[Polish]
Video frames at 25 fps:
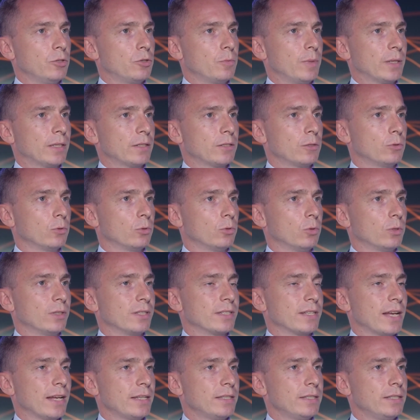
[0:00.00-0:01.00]
liczbę
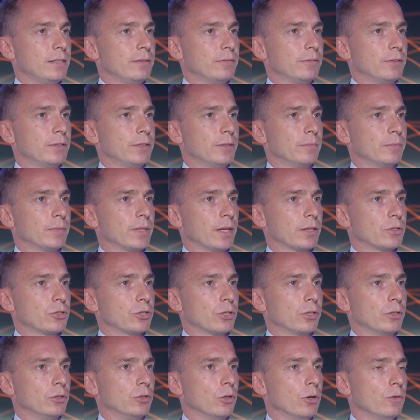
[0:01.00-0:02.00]
restrukturyzacji, w tym
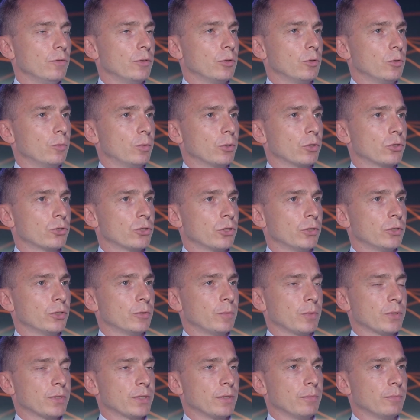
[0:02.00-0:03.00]
także nowych
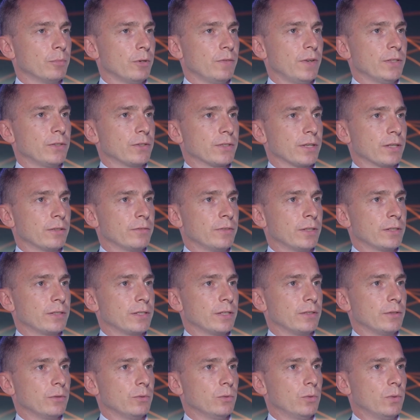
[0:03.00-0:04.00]
uproszczonych postępowań o
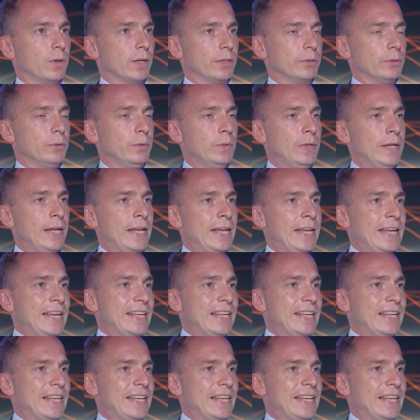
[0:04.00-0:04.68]
zatwierdzenie układu,